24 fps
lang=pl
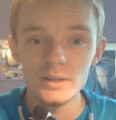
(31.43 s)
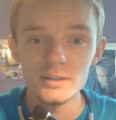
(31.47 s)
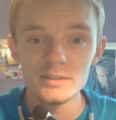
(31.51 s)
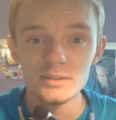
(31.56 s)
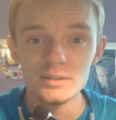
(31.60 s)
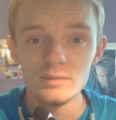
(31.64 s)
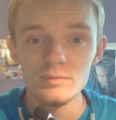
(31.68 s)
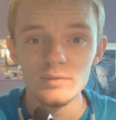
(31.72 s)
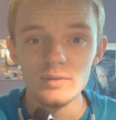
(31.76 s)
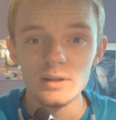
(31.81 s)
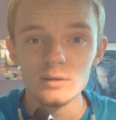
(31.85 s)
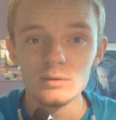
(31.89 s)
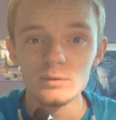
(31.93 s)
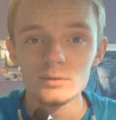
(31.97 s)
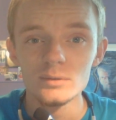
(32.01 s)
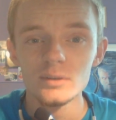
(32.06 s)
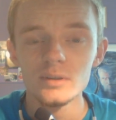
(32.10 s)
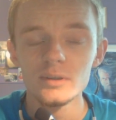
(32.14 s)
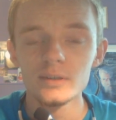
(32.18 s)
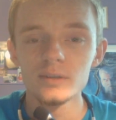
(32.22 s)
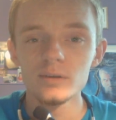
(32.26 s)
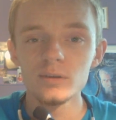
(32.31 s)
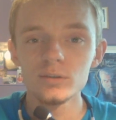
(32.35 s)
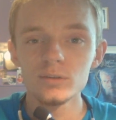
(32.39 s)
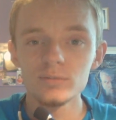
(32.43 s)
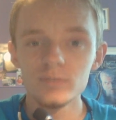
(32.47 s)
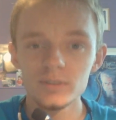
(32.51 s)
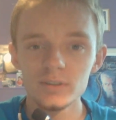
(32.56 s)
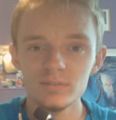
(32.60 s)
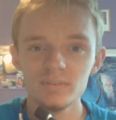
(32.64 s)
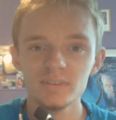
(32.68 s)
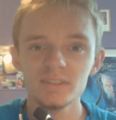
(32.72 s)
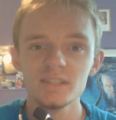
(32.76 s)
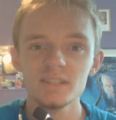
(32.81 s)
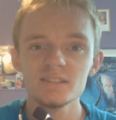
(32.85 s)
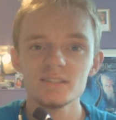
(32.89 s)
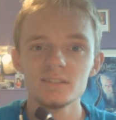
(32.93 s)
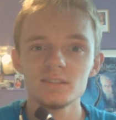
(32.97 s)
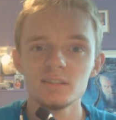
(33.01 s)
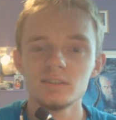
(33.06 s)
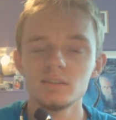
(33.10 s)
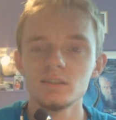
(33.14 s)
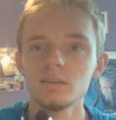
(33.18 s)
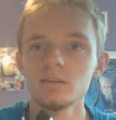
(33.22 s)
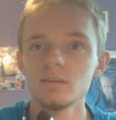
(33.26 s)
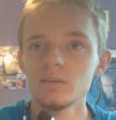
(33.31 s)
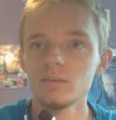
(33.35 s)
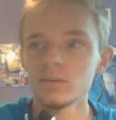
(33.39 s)
jest ten Falcon? E, Konwent
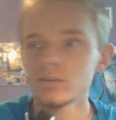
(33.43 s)
fantastyki.